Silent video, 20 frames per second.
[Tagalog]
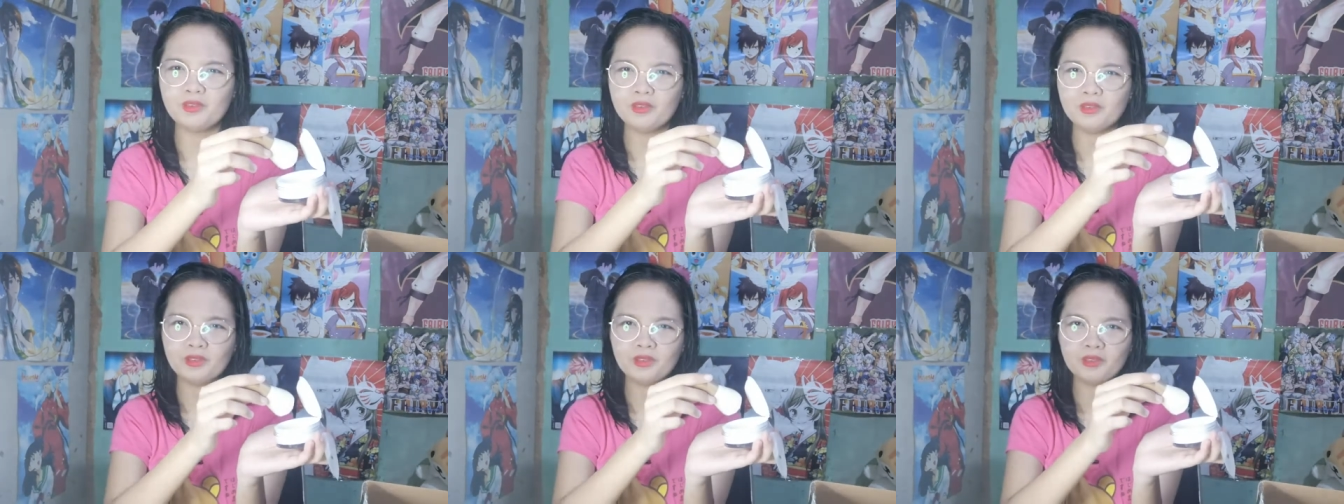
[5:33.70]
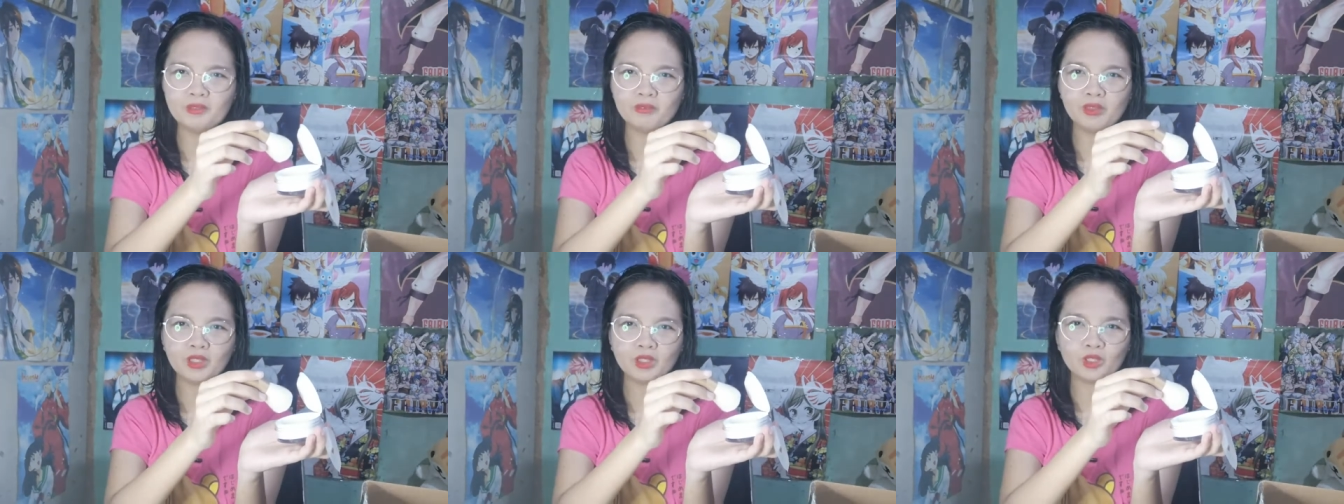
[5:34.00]
ano,
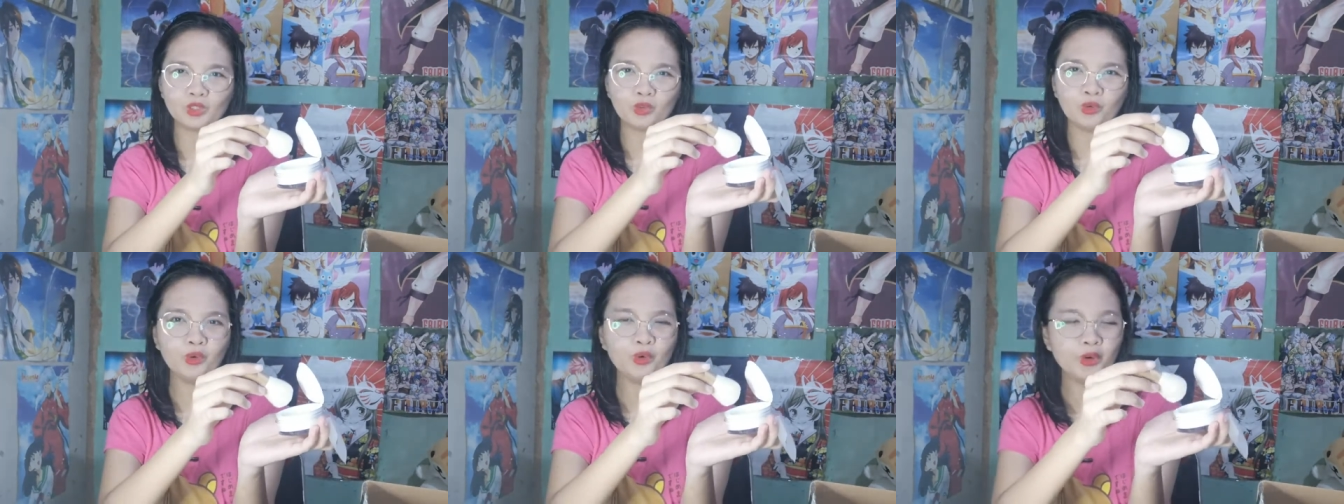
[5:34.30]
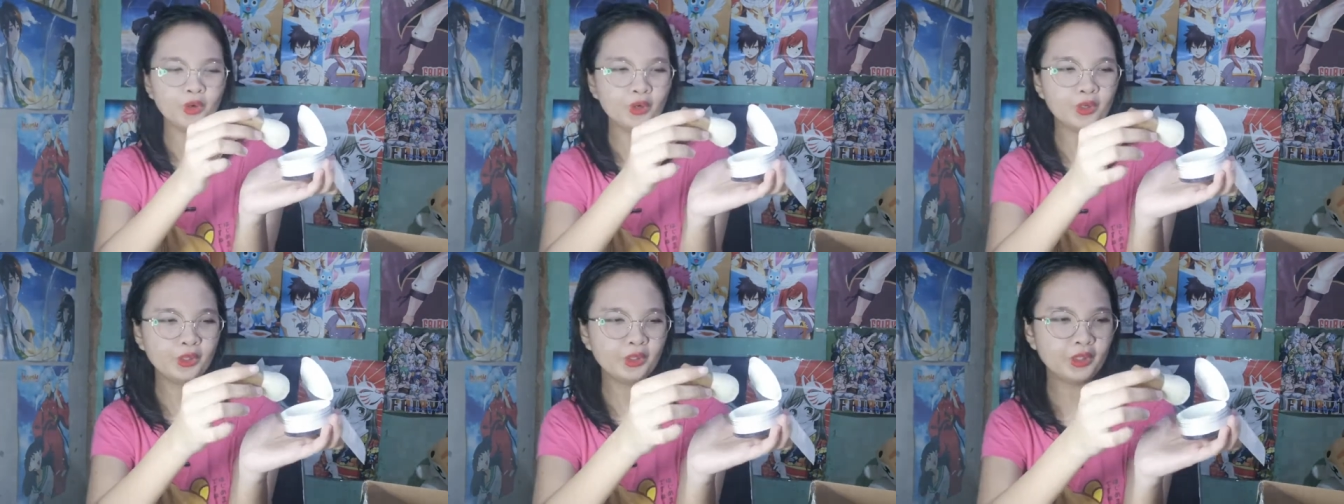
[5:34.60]

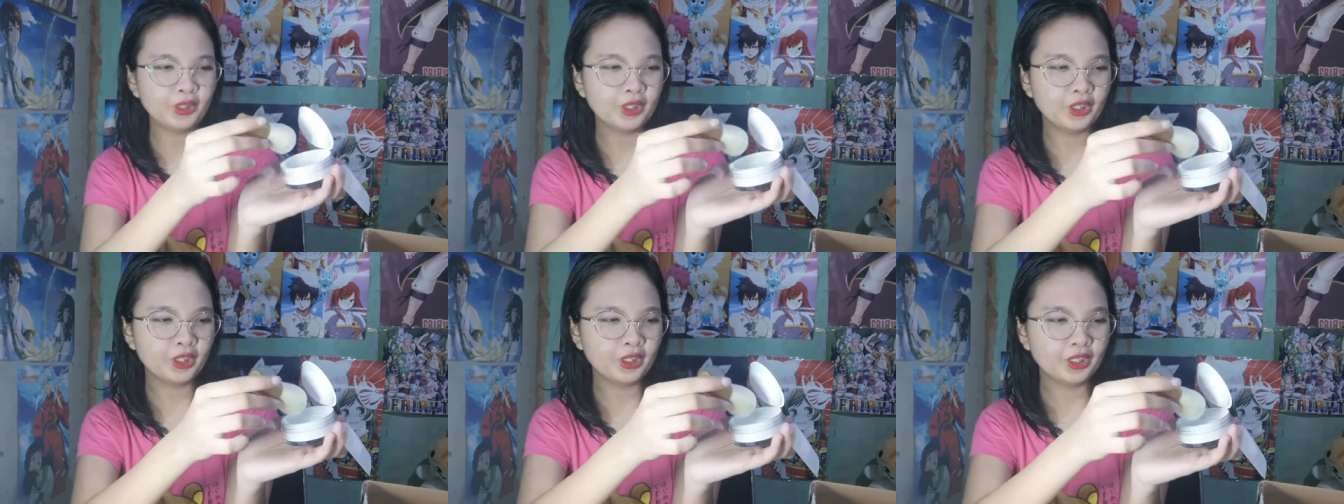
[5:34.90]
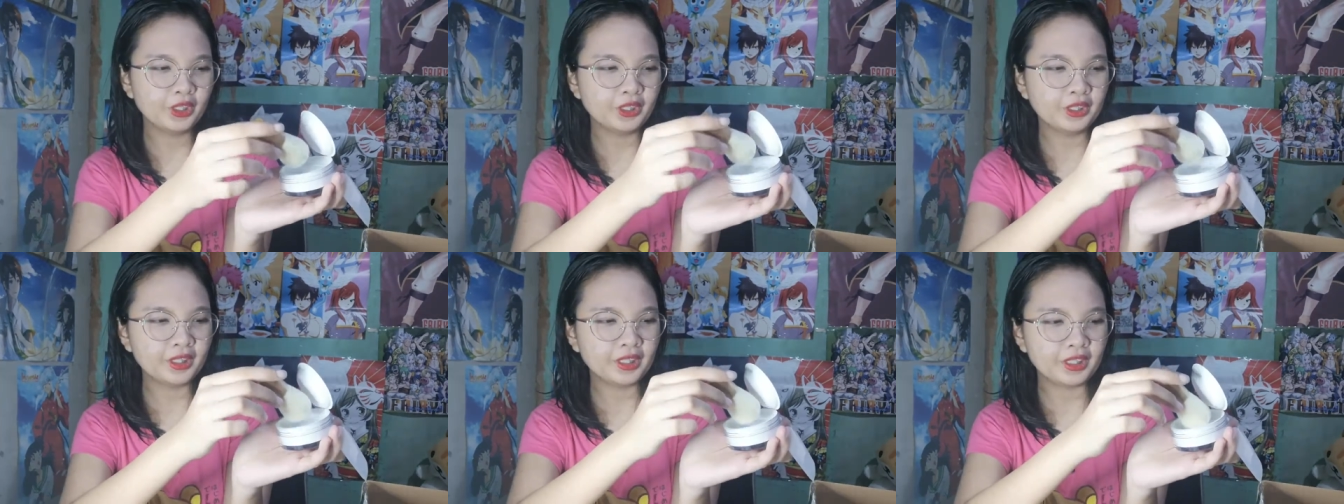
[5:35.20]
multo.
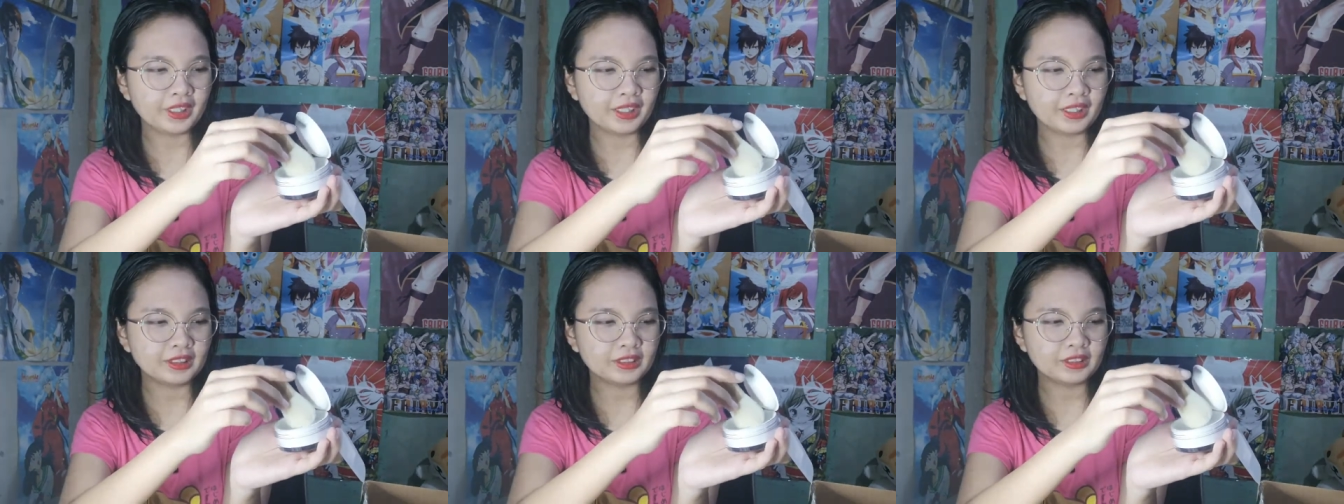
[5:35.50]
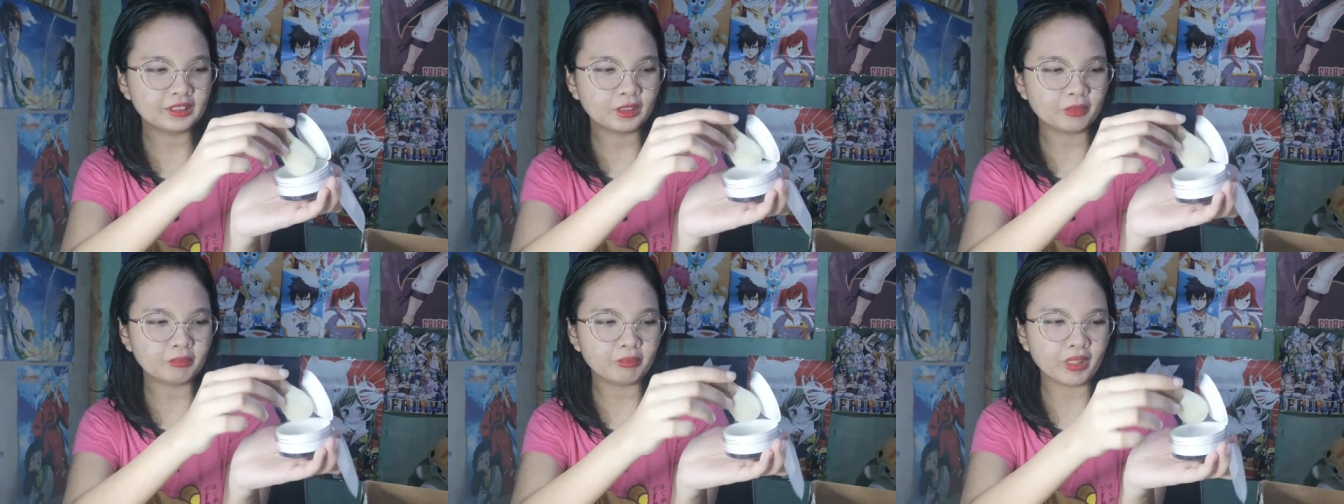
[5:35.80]

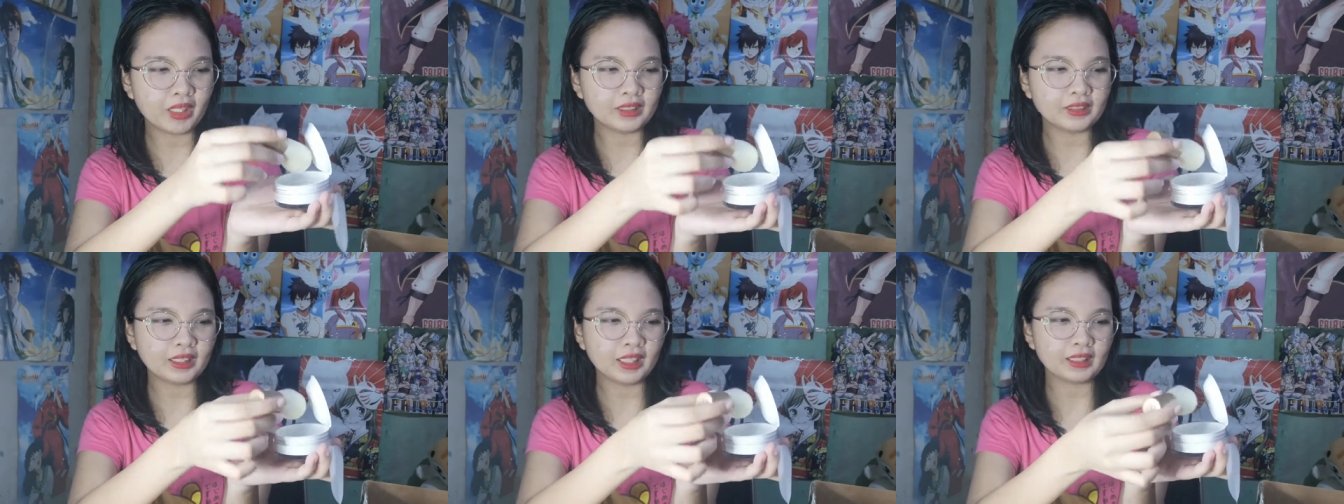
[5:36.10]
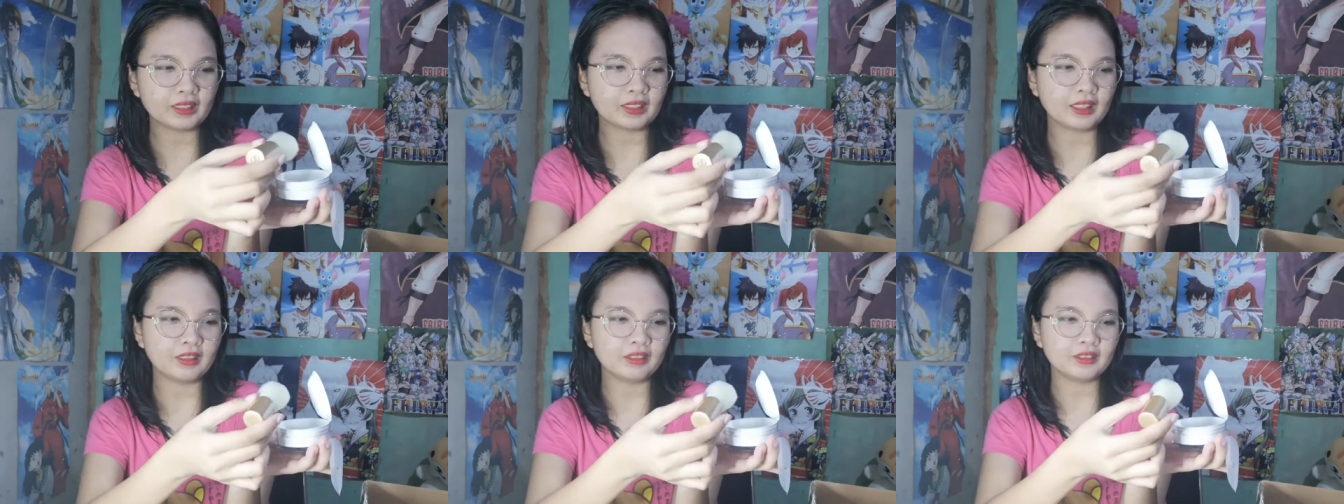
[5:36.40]
Ay, sobrang
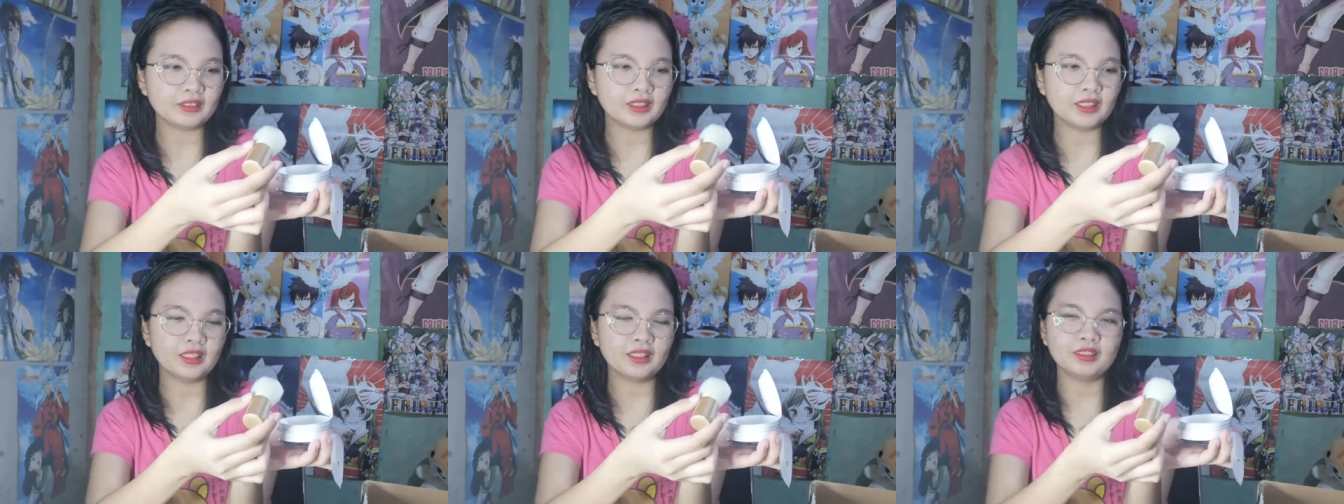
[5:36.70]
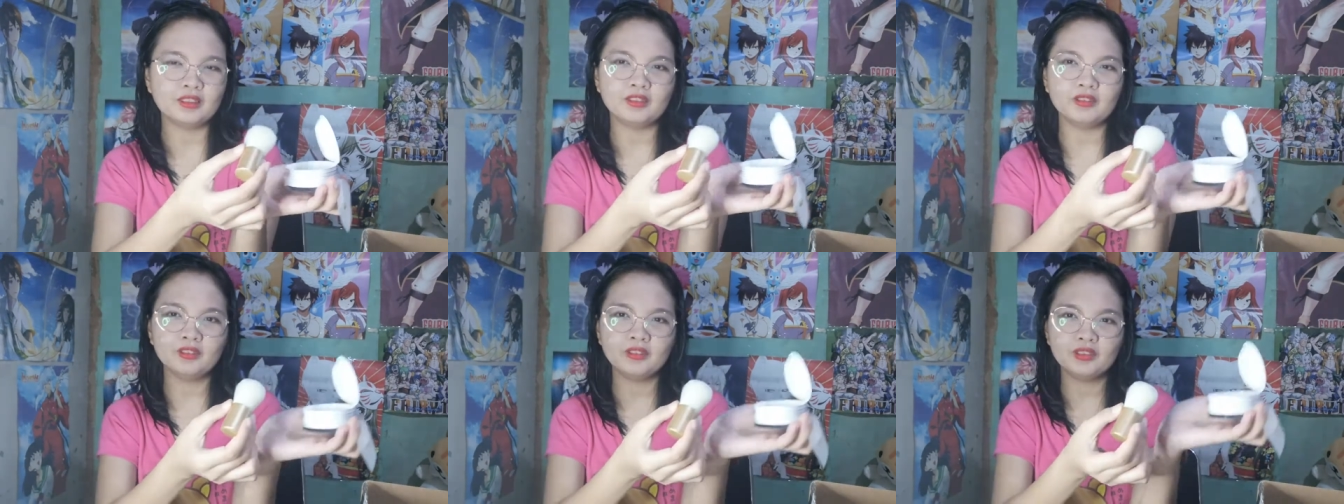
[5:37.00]
yata ako
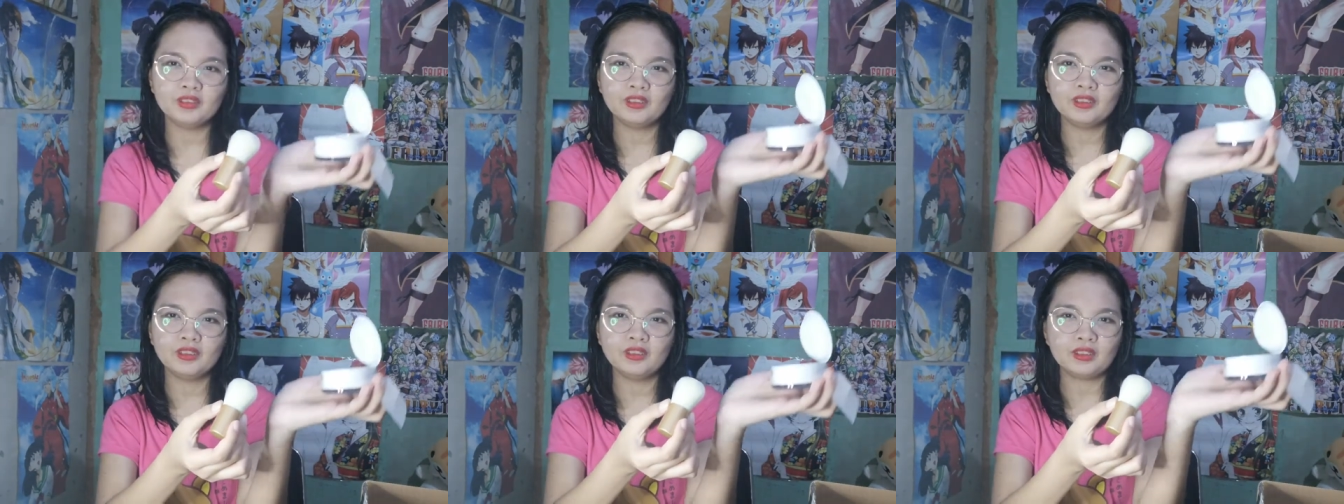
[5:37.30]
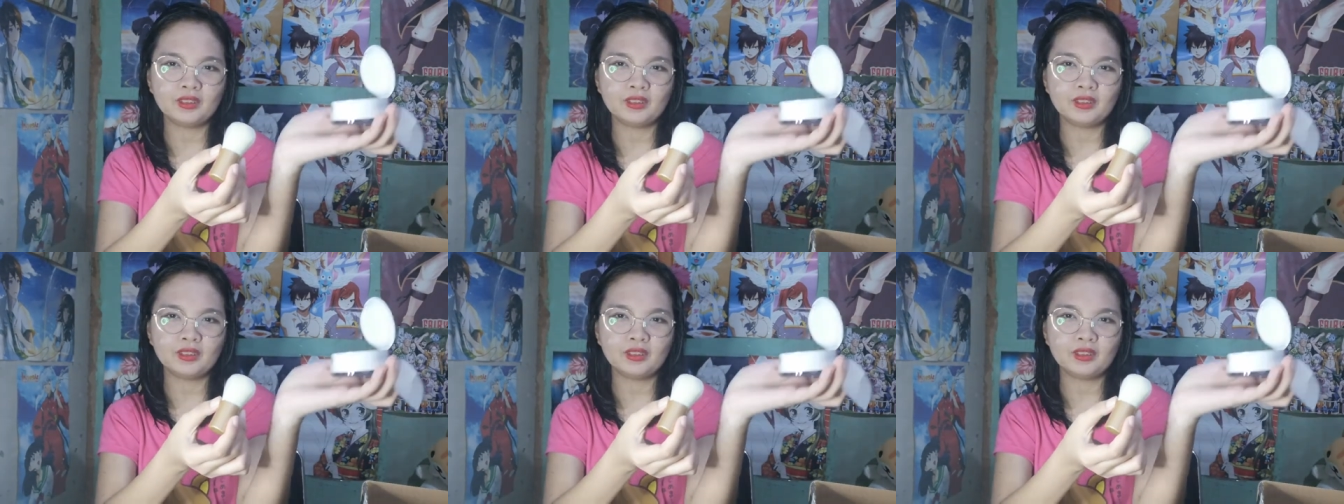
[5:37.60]
sa ano,